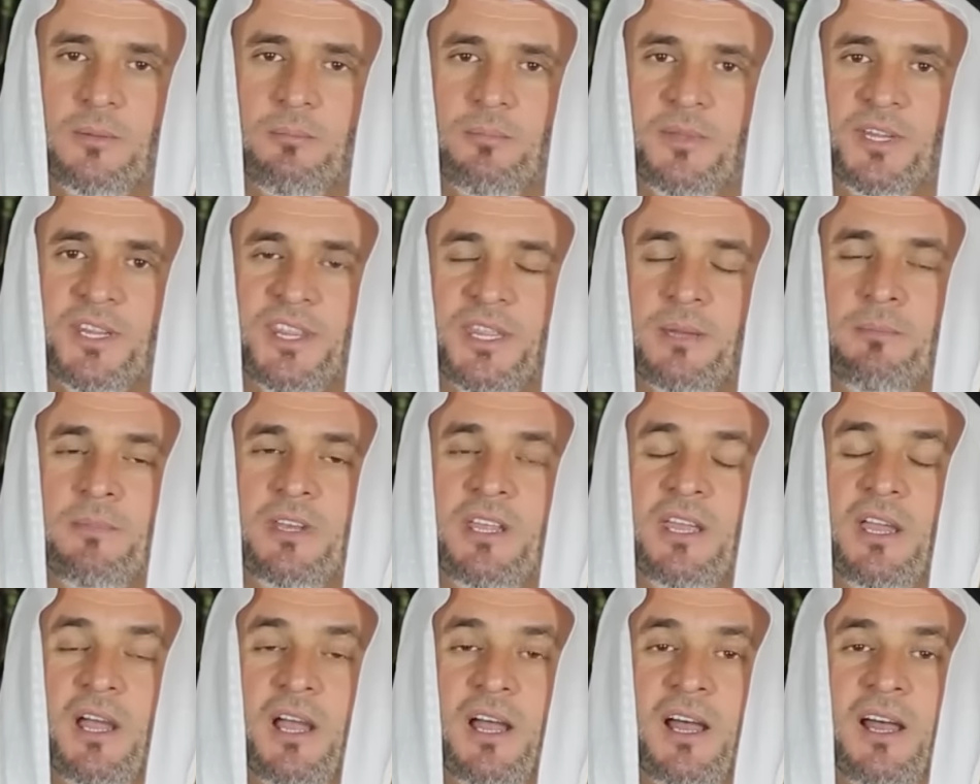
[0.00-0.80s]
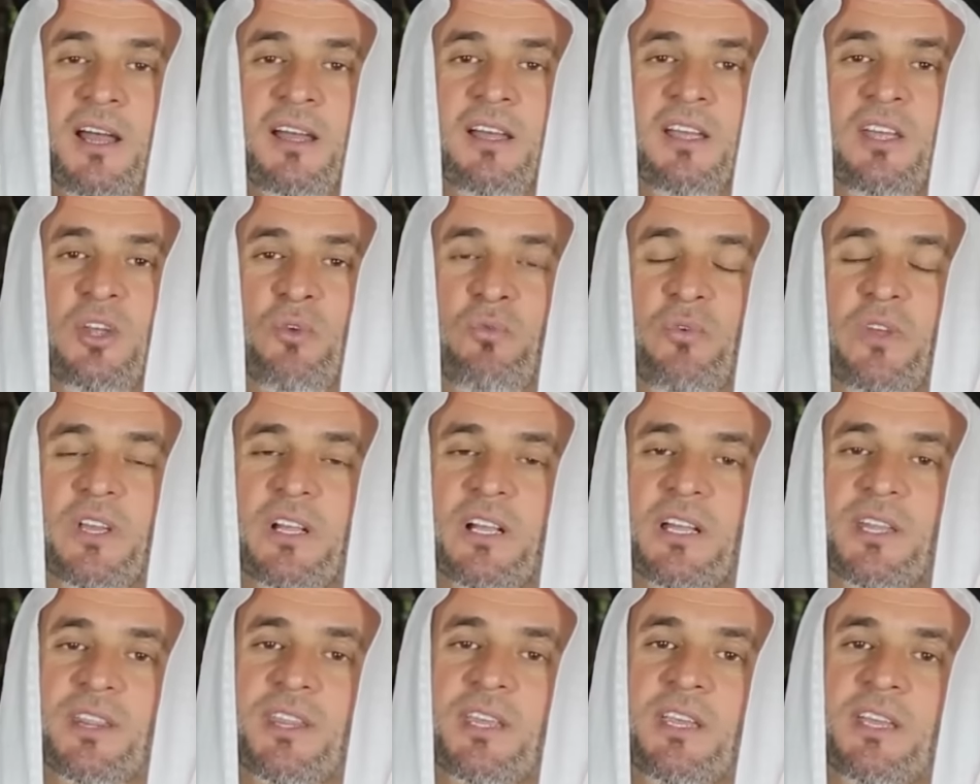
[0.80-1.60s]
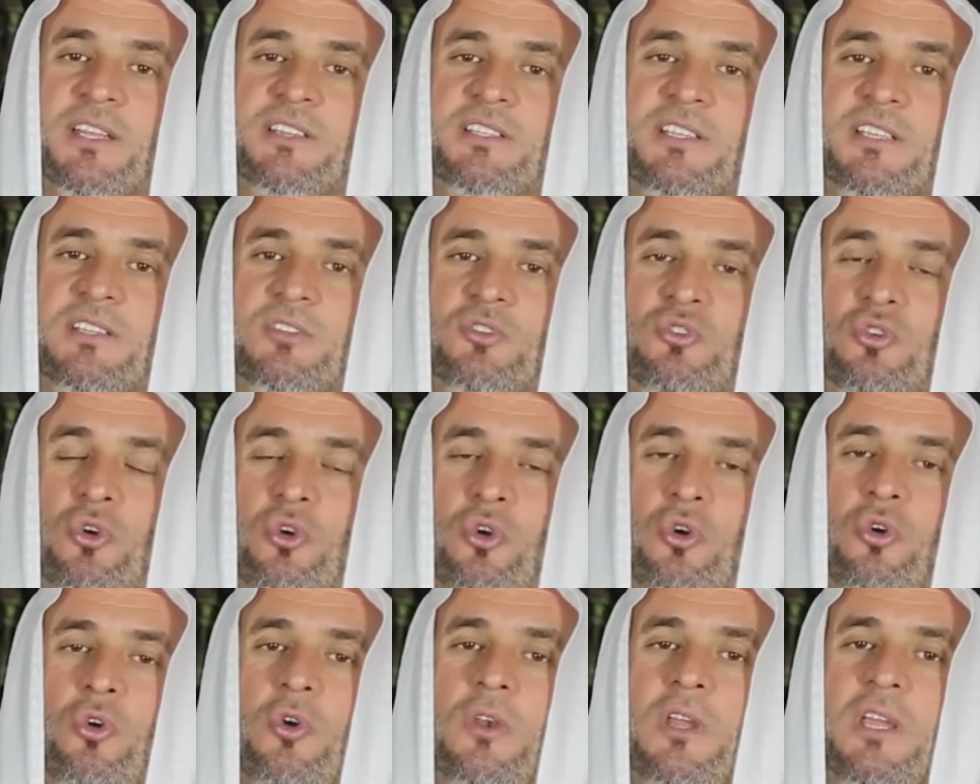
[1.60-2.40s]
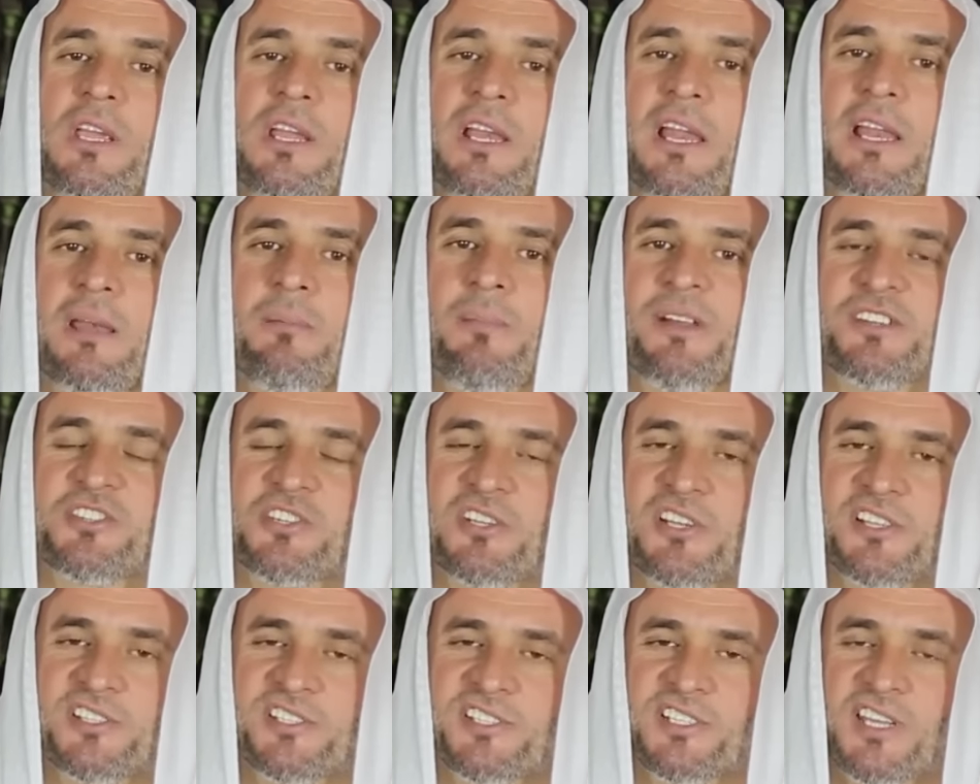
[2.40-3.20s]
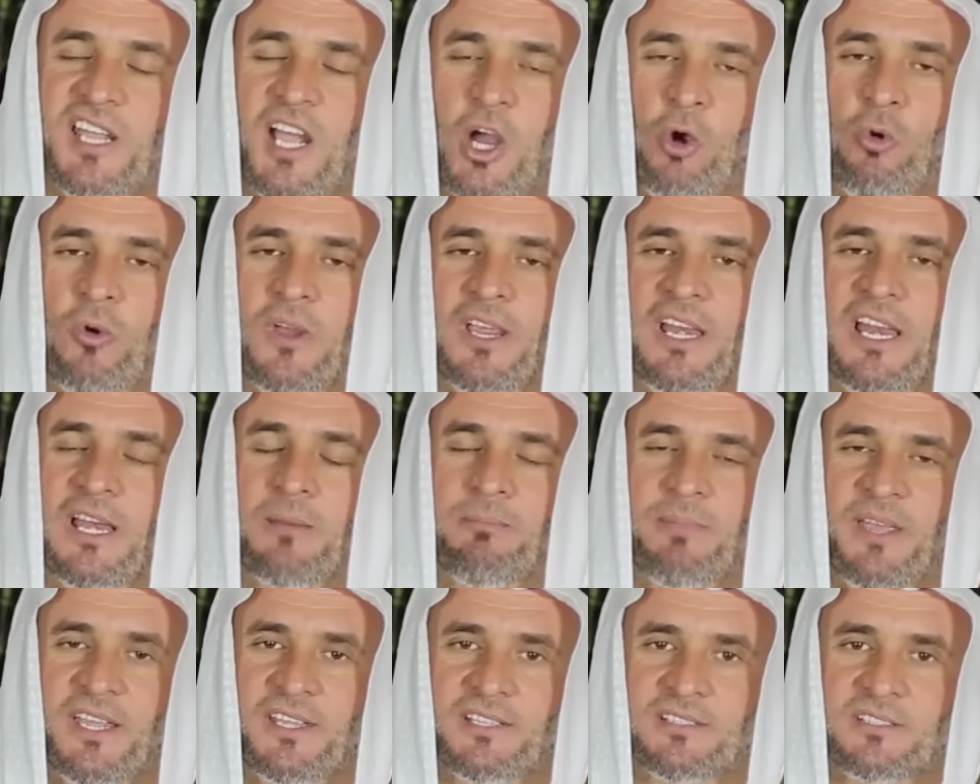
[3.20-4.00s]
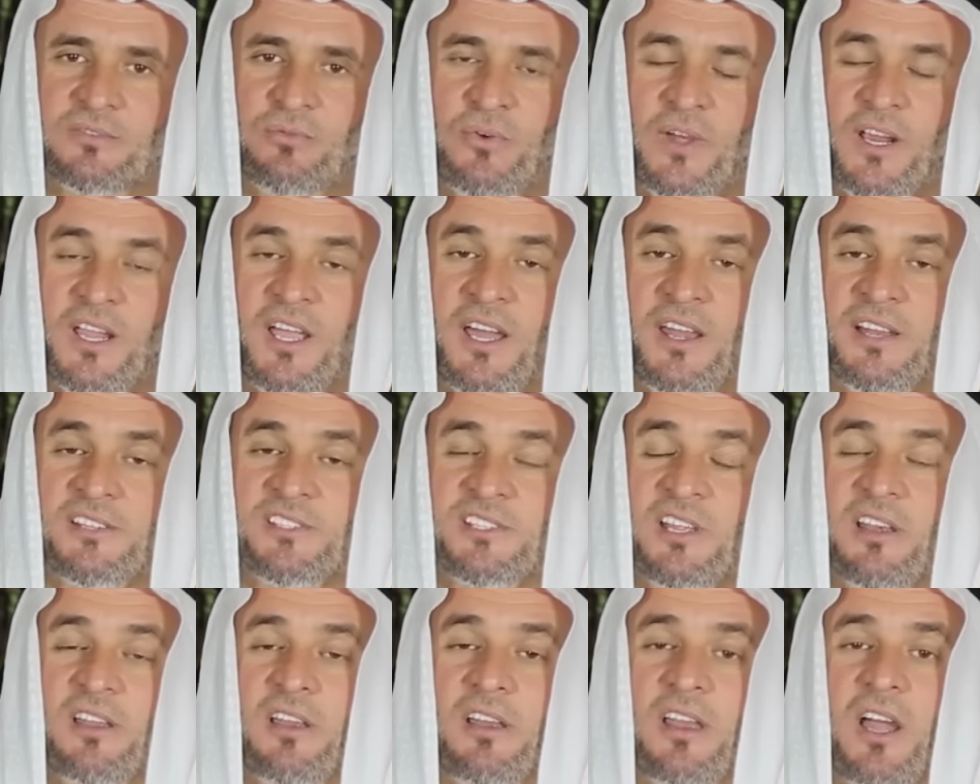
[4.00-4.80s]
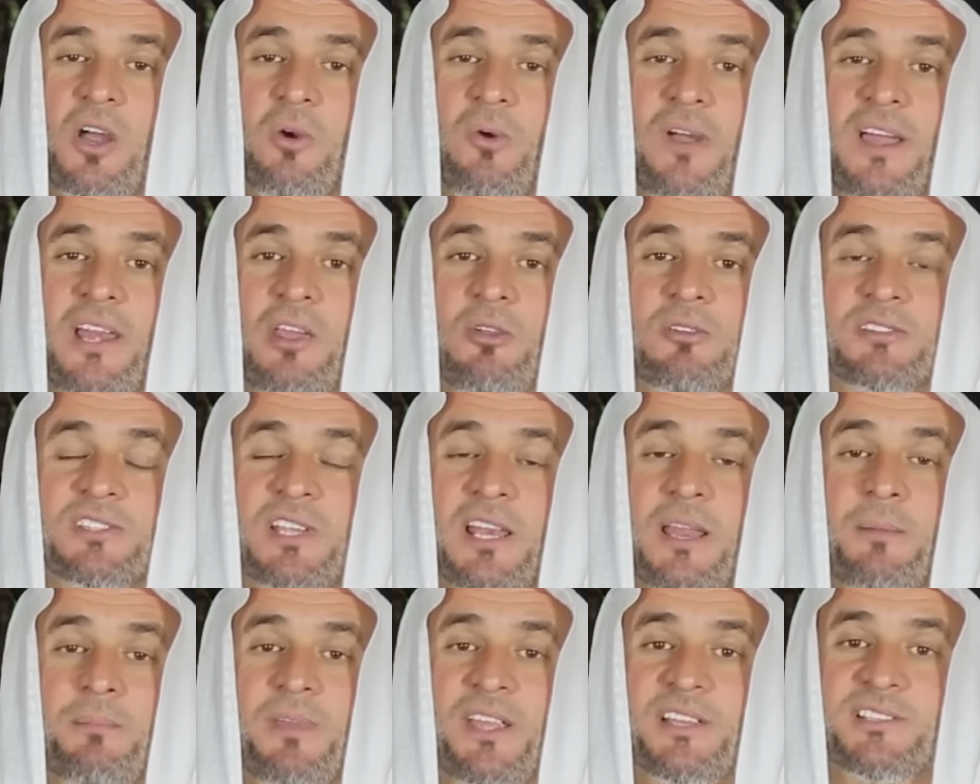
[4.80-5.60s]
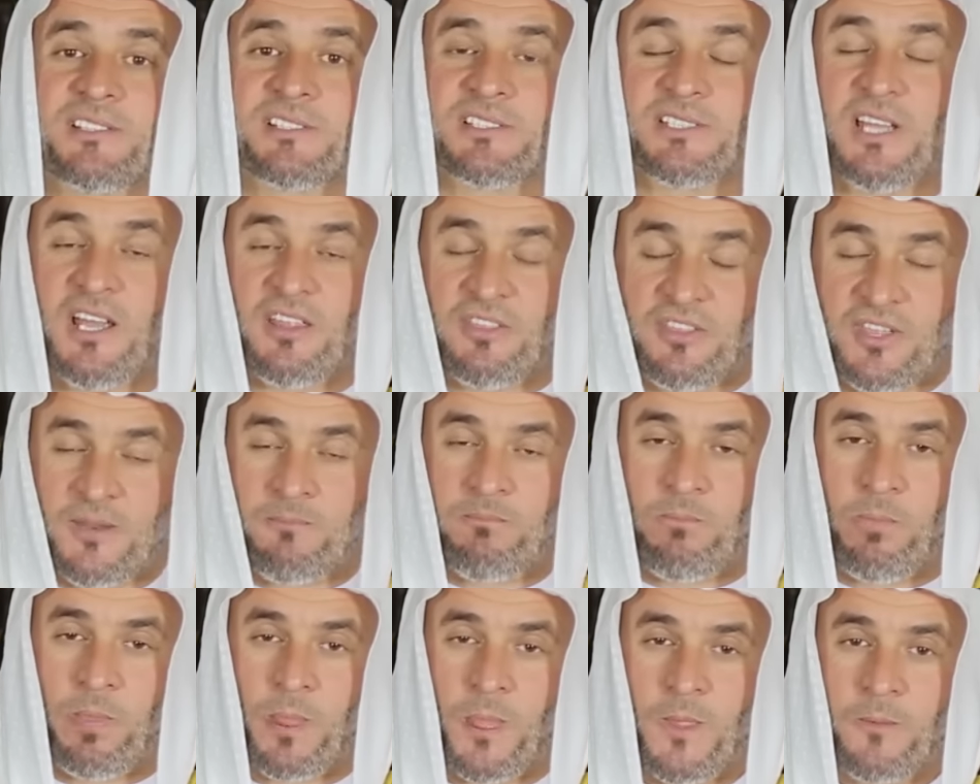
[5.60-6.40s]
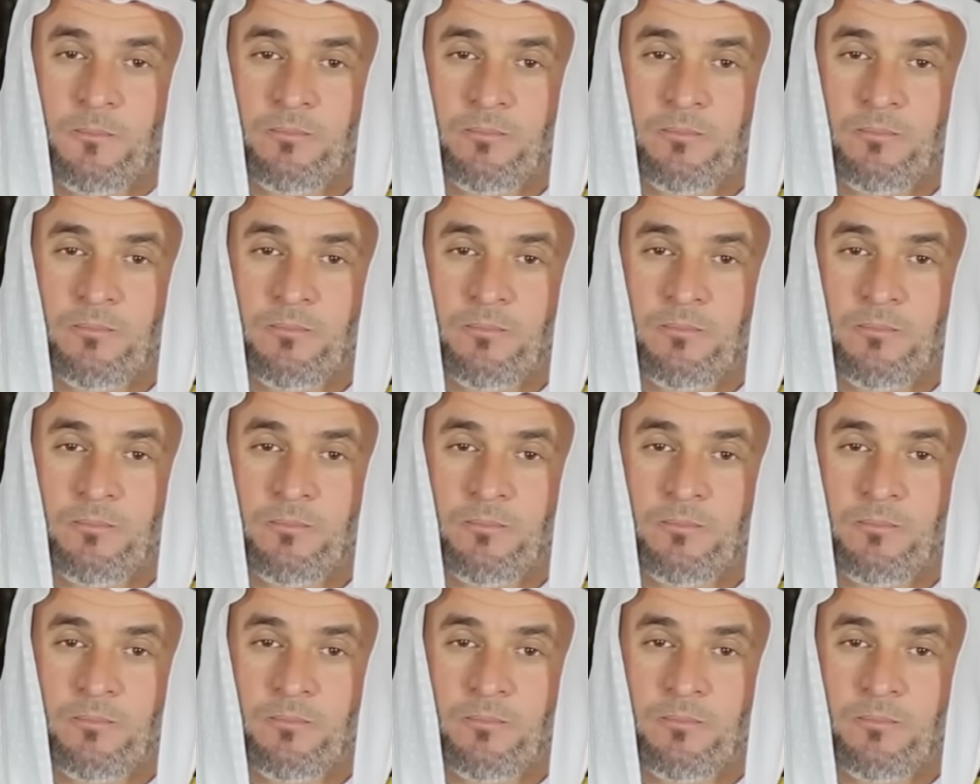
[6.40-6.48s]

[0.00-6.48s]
من ضمنها في قضية الدخول إلى المجلس أو إلى البيت فكان صلى الله عليه وسلم يستأذن